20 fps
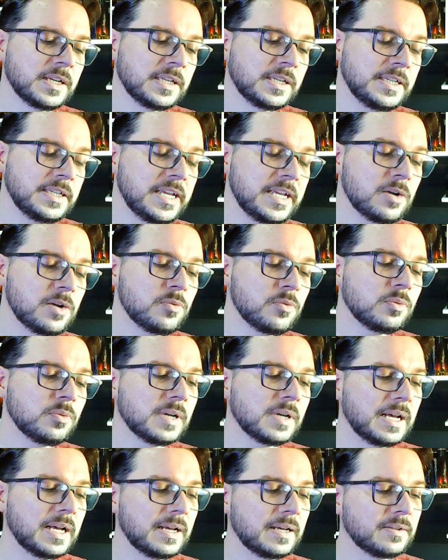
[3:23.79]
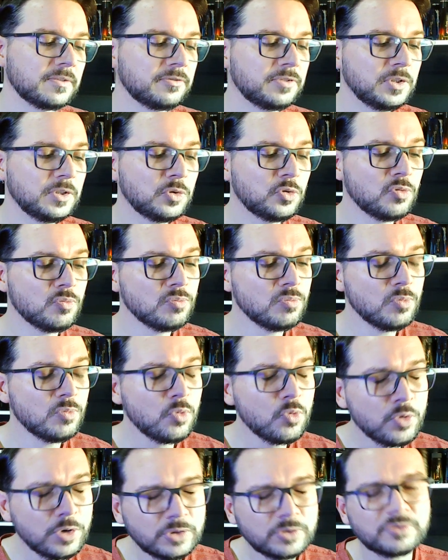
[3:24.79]
e eu fico
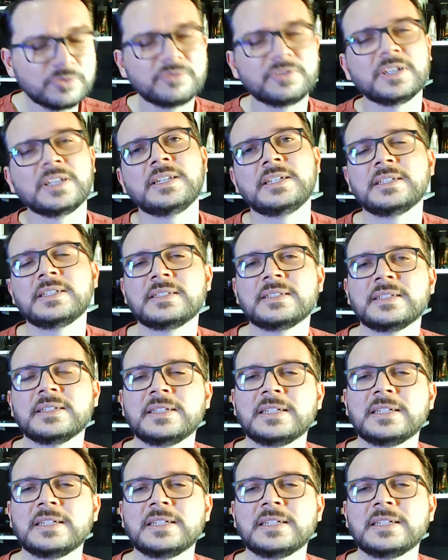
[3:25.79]
muito feliz